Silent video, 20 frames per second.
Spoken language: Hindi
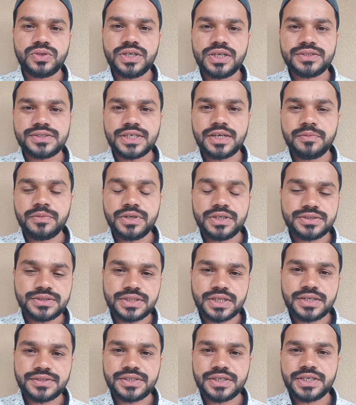तो ये सब इस
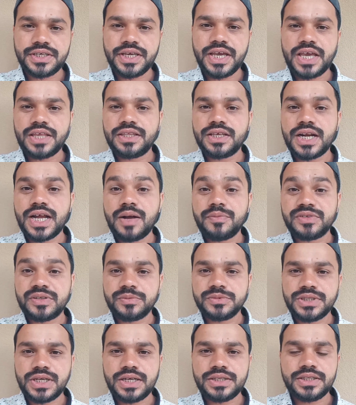तरह से क्या है ज़रा आप
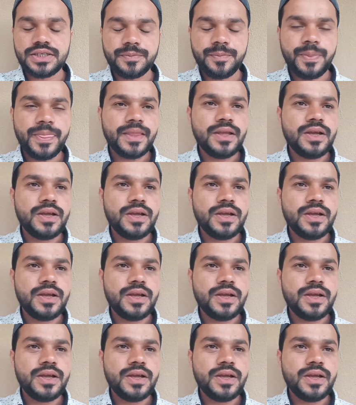समझा दें